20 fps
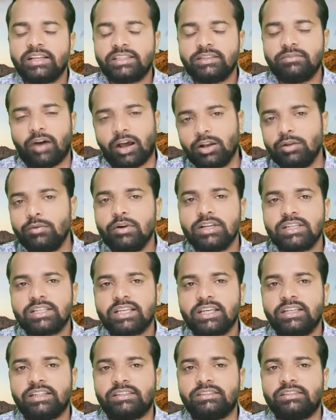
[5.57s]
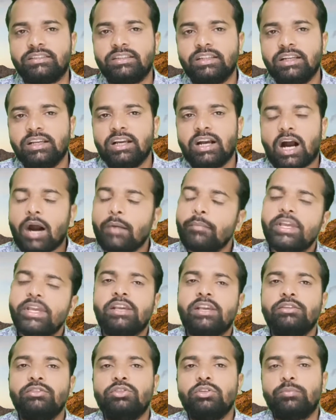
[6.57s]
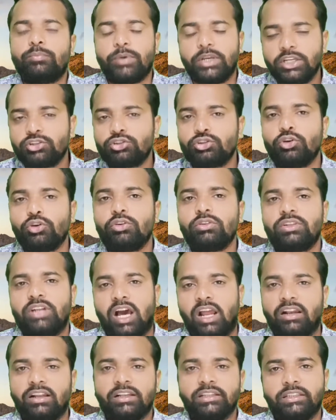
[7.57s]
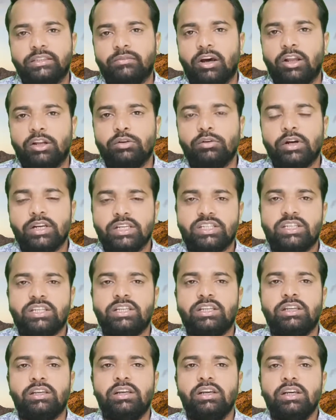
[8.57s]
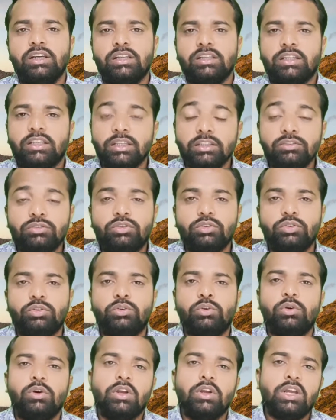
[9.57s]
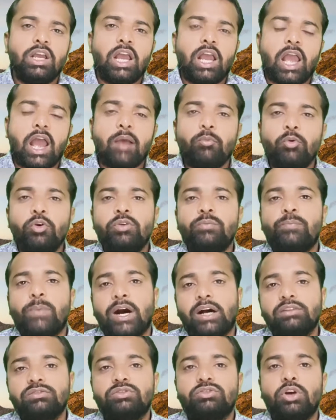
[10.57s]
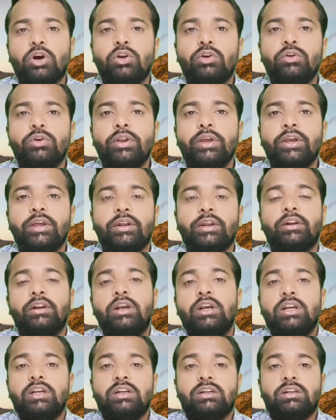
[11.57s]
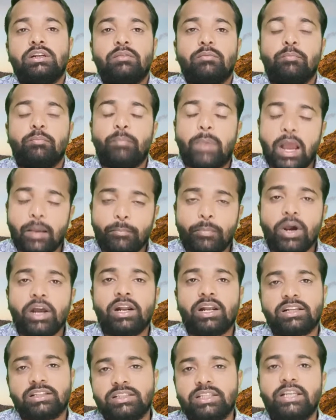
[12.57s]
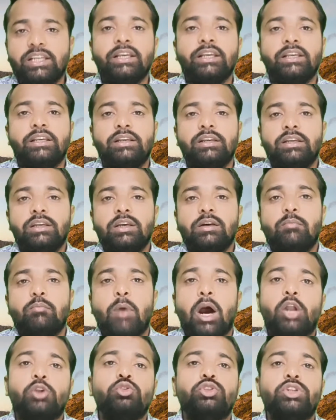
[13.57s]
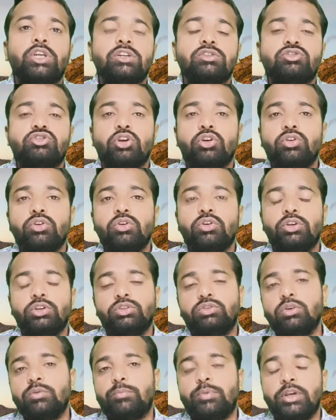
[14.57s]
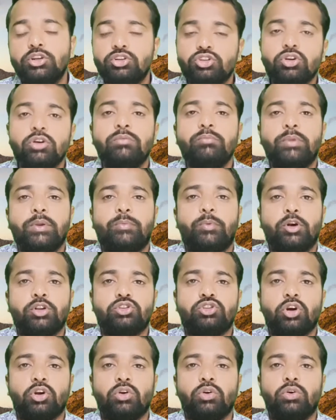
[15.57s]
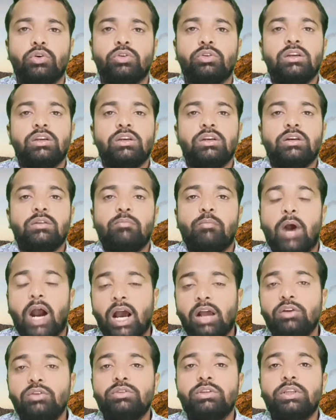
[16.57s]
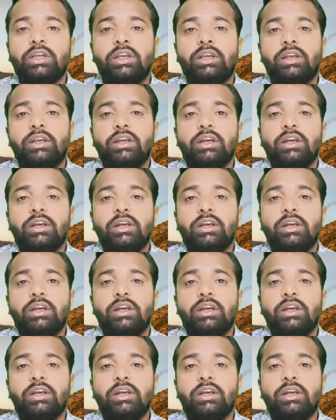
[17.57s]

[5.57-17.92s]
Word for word: খেতে ভালোবাসেন আমি কিন্তু ভীষণ ডাল খেতে ভালোবাসি কিন্তু এমন পাঁচ ধরনের ব্যাপার আছে মানুষের জন্য কিন্তু ভীষণ বিপজ্জনক ভারতে